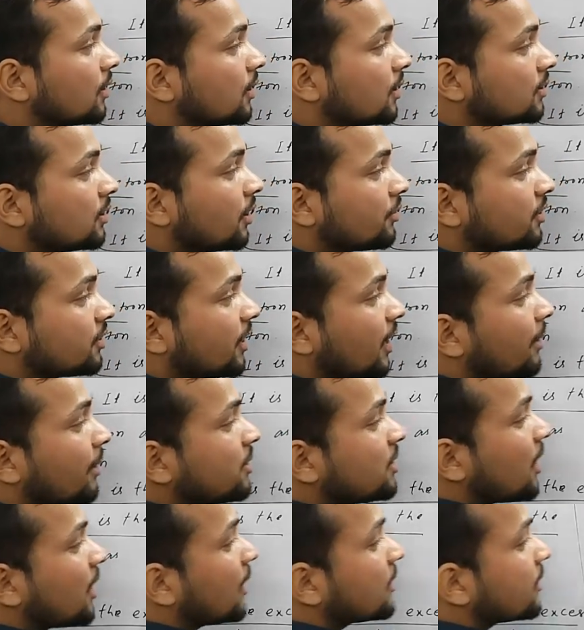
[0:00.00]
जब सेम
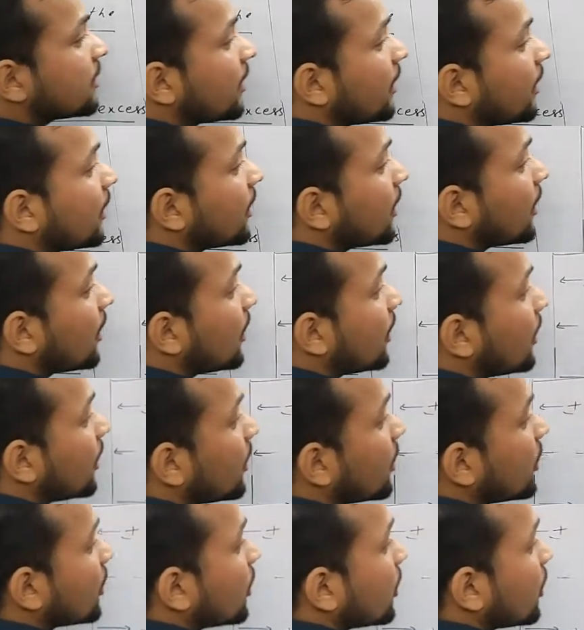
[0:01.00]
चार्ज रहेगा
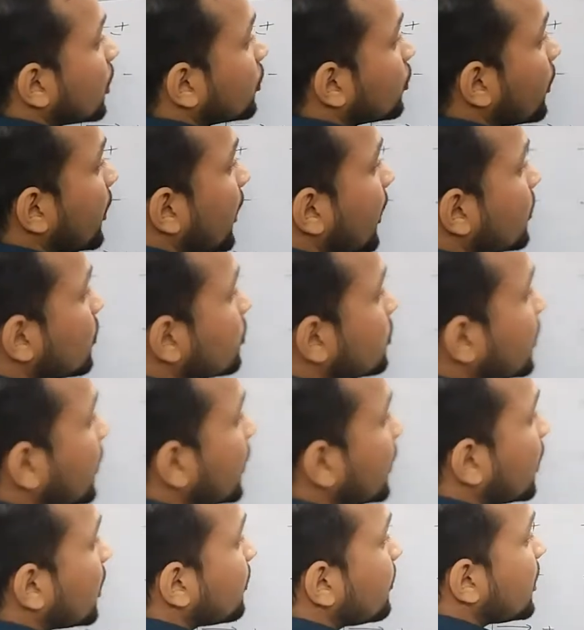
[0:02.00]
तो एक
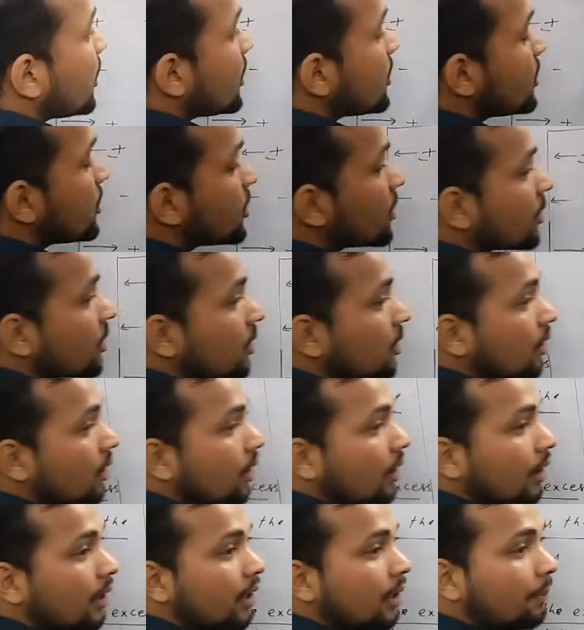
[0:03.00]
दूसरे के बीच
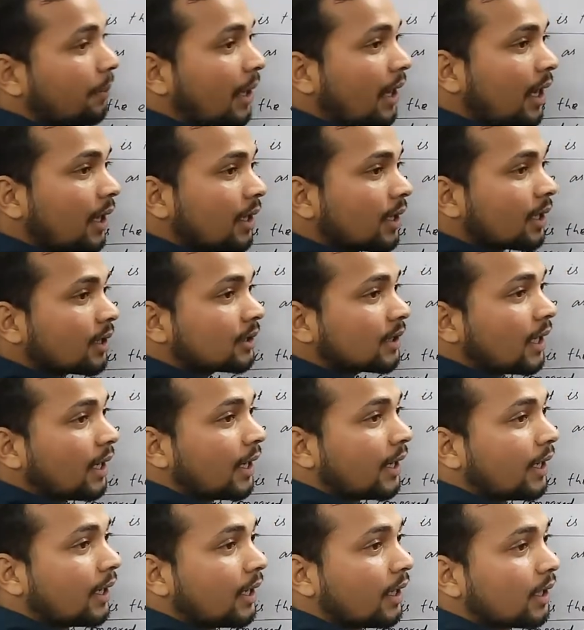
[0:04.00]
रिपेल करता
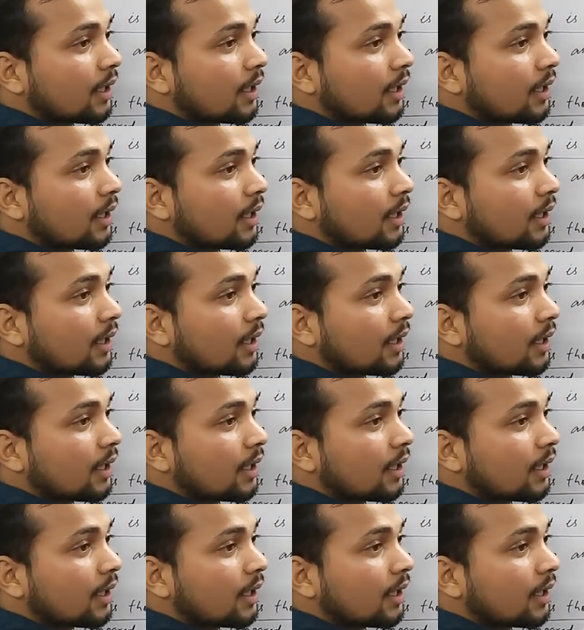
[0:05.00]
है